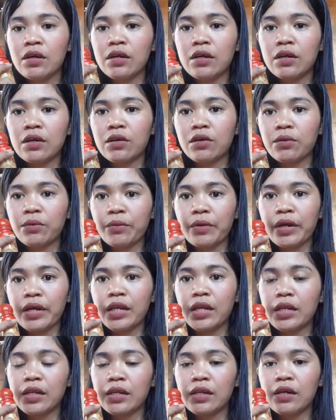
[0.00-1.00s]
ano,
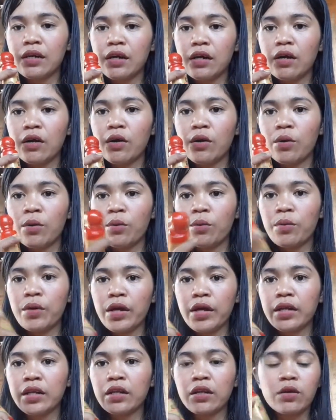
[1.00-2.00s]
with,
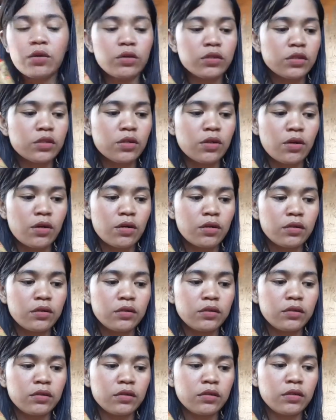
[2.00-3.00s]
with cotton.